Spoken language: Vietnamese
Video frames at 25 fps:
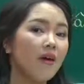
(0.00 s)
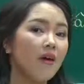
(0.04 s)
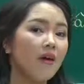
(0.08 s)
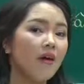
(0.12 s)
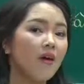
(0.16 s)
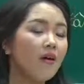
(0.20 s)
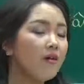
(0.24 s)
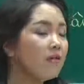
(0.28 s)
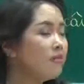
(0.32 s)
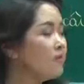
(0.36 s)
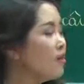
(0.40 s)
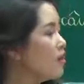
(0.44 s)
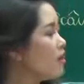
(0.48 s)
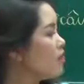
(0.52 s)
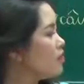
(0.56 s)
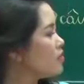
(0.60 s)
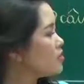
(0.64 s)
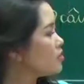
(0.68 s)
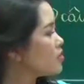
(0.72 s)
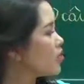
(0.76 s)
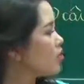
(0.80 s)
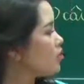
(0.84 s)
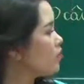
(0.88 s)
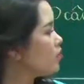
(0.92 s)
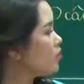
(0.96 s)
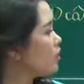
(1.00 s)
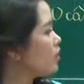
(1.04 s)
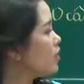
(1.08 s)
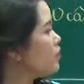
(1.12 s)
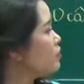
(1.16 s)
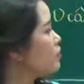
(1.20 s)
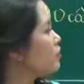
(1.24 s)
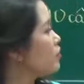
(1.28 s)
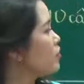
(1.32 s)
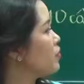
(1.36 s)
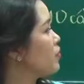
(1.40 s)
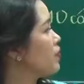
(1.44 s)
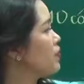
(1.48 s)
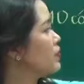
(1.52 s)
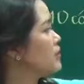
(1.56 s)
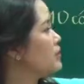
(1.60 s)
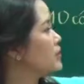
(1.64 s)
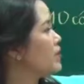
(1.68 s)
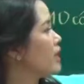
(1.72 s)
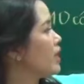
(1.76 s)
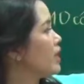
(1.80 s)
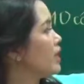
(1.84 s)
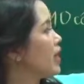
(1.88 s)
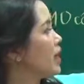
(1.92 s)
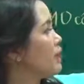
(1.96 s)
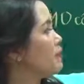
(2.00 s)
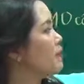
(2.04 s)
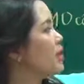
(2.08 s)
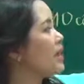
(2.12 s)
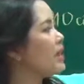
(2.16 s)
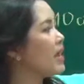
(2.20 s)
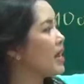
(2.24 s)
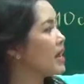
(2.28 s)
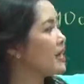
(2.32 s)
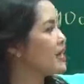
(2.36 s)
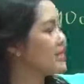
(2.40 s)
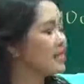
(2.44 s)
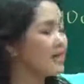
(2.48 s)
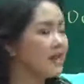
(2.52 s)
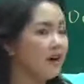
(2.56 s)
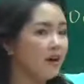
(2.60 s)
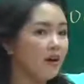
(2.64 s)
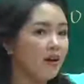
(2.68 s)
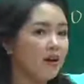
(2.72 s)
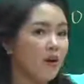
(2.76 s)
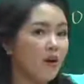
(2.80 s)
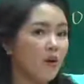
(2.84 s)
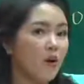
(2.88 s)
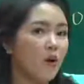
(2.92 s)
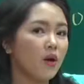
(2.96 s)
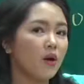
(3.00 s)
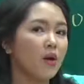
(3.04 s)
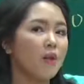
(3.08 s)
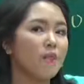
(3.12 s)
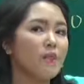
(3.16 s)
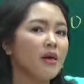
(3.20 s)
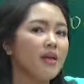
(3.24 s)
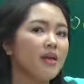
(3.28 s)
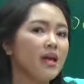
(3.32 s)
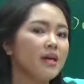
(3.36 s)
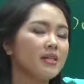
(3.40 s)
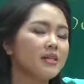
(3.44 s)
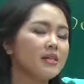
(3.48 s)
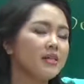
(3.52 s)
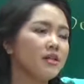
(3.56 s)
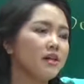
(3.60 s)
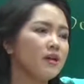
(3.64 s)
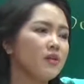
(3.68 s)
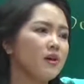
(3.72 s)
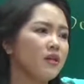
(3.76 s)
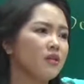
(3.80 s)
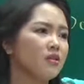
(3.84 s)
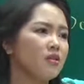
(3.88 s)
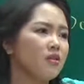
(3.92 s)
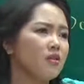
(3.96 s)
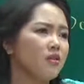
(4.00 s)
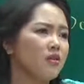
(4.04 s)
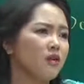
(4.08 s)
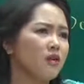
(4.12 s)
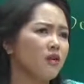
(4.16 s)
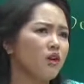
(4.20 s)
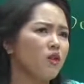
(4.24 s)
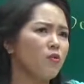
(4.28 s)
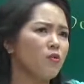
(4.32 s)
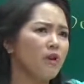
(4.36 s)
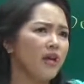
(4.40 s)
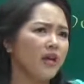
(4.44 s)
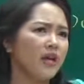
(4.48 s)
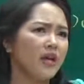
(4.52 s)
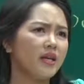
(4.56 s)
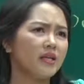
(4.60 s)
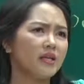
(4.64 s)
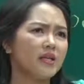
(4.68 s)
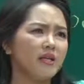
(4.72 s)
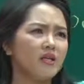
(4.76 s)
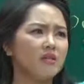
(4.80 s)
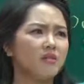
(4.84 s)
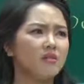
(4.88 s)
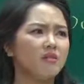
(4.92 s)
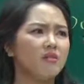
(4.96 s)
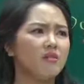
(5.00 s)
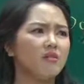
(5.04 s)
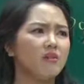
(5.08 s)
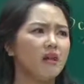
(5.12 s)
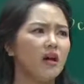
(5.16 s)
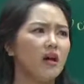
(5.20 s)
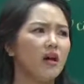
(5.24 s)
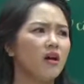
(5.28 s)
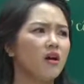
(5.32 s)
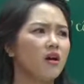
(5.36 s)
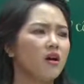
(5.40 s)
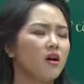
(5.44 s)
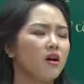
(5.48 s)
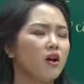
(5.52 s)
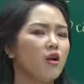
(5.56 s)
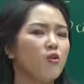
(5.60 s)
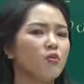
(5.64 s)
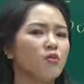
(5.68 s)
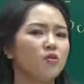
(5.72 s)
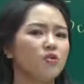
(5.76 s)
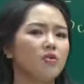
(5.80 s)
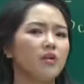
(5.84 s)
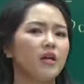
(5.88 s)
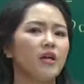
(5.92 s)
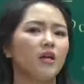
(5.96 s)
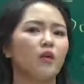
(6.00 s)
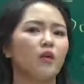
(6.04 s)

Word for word: hơn so với inference hay là main idea hoặc là main idea các bạn cho là cái câu main idea thường là câu mình nó để